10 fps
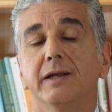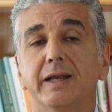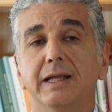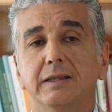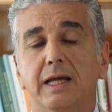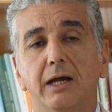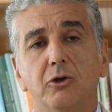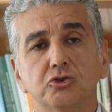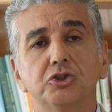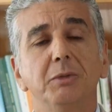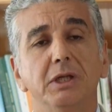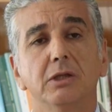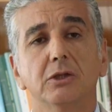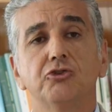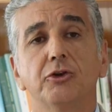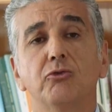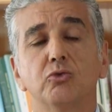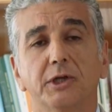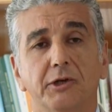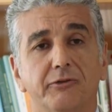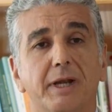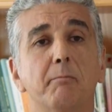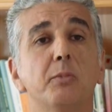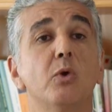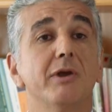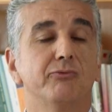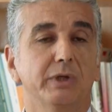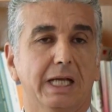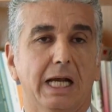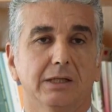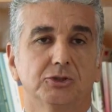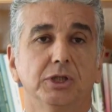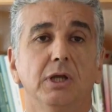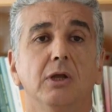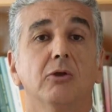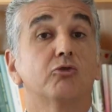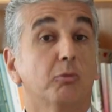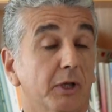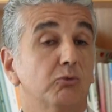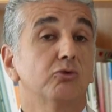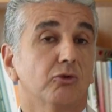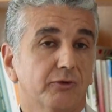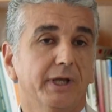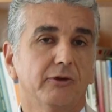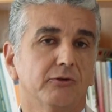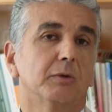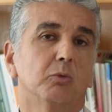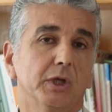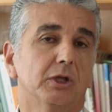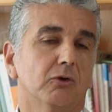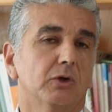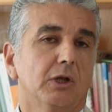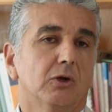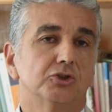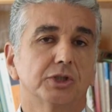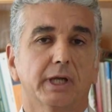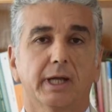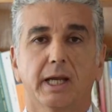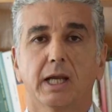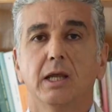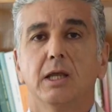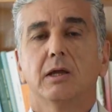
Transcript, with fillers: in realtà concimi nitrici risultano essere più efficaci, soprattutto se distribuiti con le logiche che